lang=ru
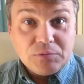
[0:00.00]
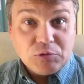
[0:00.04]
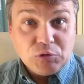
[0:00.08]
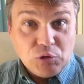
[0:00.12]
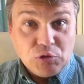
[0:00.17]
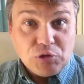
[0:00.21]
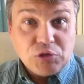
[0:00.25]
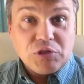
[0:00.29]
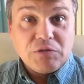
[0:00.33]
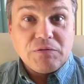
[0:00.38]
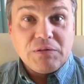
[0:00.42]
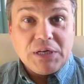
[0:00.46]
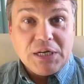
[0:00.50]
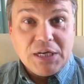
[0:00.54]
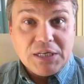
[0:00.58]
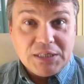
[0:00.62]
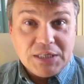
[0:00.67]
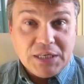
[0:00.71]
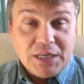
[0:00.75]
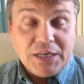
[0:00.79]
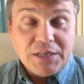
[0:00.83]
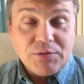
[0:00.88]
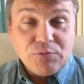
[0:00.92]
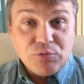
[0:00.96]
То, что вы
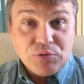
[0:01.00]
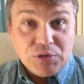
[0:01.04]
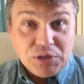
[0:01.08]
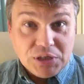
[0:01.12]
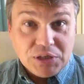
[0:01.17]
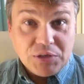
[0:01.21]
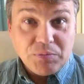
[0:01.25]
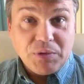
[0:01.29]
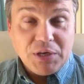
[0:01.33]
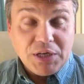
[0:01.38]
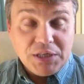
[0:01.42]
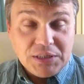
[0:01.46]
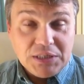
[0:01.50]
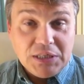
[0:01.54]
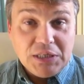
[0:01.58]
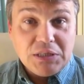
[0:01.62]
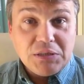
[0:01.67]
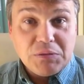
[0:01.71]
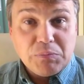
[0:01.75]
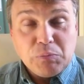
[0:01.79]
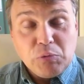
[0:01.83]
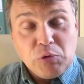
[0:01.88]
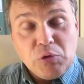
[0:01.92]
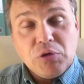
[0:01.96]
хотели у них
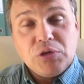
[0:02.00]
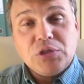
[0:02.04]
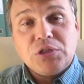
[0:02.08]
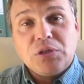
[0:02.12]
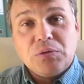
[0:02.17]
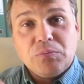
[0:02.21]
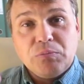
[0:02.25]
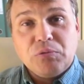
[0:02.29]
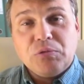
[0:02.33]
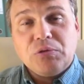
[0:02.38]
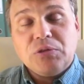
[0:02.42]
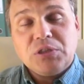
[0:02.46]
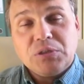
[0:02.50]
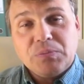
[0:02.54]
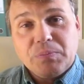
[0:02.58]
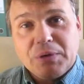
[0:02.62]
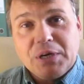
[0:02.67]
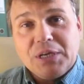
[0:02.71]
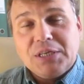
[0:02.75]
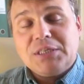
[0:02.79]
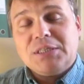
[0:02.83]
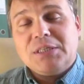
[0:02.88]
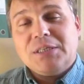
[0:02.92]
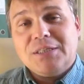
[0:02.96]
спросить, можно будет
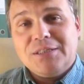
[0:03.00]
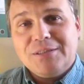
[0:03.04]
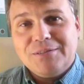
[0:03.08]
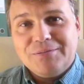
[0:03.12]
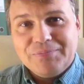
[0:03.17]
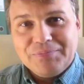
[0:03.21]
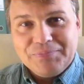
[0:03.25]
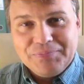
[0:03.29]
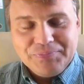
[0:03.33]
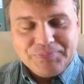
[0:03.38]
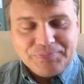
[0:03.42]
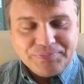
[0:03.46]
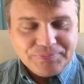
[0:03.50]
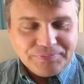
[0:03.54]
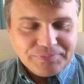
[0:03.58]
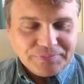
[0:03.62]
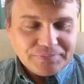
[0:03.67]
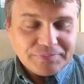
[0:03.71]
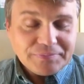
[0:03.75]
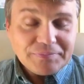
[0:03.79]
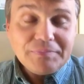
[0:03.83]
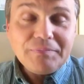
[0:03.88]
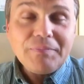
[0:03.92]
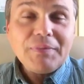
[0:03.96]
спросить.
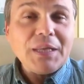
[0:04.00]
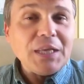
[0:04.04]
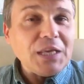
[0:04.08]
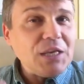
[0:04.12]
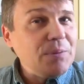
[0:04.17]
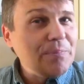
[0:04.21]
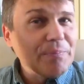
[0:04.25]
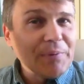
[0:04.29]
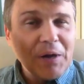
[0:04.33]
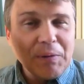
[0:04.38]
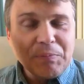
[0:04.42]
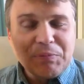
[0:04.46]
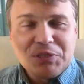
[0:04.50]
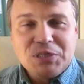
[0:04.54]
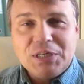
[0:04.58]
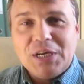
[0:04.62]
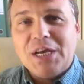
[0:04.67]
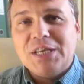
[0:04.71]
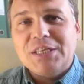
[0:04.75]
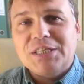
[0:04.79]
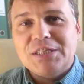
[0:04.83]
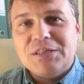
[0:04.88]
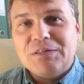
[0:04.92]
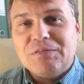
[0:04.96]
И
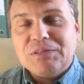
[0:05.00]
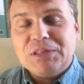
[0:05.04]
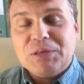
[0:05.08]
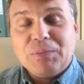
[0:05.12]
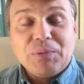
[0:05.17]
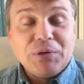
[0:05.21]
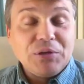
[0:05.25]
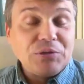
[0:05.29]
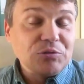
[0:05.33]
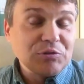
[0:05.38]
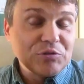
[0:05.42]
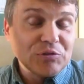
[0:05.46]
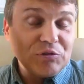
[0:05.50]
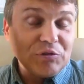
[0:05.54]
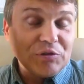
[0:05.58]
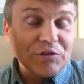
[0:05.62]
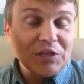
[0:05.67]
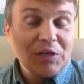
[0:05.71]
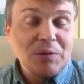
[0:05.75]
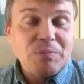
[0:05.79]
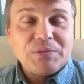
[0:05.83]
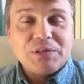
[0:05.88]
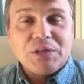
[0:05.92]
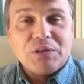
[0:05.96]
пообщаться в
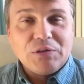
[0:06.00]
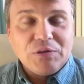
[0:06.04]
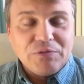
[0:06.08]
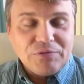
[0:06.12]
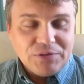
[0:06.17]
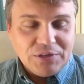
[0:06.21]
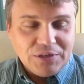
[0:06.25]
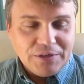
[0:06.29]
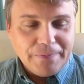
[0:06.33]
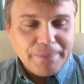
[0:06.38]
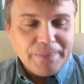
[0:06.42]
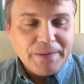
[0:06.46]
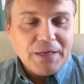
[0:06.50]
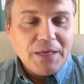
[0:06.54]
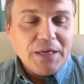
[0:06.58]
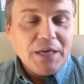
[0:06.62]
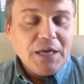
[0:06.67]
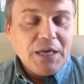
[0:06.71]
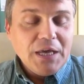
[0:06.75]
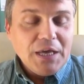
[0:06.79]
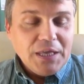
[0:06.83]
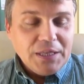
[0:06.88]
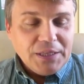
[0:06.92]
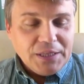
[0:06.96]
непринужденной обстановке.
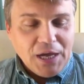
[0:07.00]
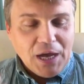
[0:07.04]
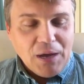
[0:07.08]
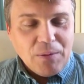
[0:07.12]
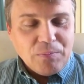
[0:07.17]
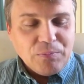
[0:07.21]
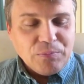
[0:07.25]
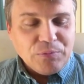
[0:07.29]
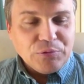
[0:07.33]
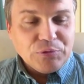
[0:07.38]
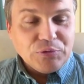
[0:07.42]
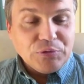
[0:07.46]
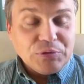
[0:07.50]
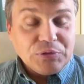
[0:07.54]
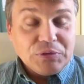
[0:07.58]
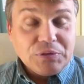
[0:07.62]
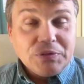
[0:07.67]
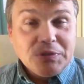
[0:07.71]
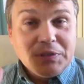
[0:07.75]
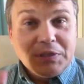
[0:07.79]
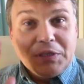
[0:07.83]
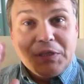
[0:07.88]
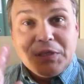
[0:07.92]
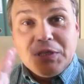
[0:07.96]
Там будут
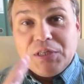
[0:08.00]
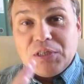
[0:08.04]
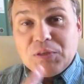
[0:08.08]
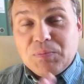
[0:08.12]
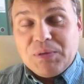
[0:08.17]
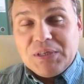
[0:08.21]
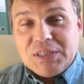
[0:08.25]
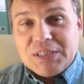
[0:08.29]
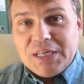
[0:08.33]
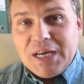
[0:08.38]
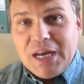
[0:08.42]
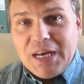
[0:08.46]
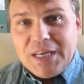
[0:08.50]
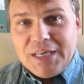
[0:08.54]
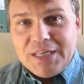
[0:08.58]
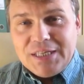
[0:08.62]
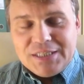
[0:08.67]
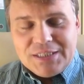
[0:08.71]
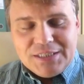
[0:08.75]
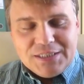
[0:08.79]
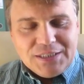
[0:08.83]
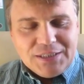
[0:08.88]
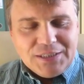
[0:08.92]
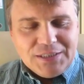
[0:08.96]

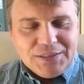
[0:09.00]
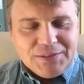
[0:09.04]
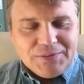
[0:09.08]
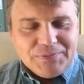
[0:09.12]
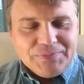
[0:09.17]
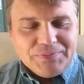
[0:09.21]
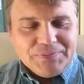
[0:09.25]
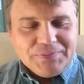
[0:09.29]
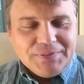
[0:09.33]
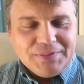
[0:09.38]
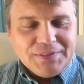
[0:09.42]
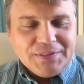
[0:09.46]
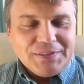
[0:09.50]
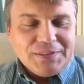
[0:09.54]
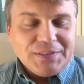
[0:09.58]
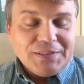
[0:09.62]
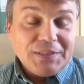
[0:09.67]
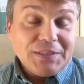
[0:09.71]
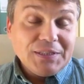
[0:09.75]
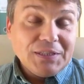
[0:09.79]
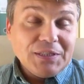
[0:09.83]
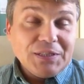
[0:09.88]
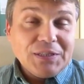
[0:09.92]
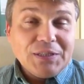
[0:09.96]
специалисты
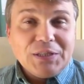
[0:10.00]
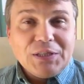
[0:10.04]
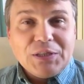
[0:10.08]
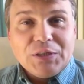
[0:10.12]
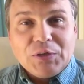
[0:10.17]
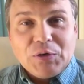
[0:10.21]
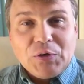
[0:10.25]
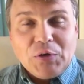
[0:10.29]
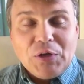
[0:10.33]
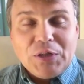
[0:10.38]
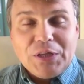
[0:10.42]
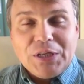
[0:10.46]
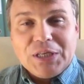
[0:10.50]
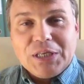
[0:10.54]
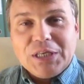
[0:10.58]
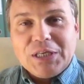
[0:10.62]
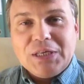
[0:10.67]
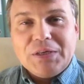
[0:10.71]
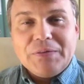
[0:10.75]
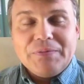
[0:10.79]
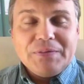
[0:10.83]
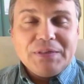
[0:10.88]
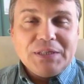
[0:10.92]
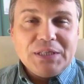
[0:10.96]

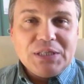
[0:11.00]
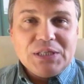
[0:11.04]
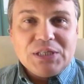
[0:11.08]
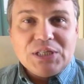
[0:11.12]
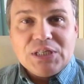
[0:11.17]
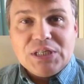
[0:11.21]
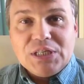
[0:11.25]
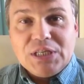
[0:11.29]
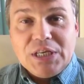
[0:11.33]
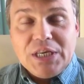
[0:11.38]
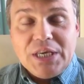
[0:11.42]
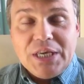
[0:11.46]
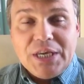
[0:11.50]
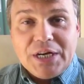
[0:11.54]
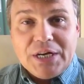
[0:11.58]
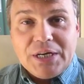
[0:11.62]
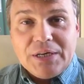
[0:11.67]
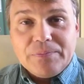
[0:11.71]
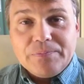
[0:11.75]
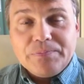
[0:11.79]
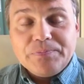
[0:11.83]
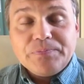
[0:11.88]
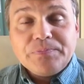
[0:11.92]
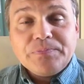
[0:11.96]
Гидрологи,
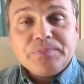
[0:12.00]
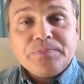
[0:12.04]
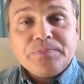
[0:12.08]
инженеры.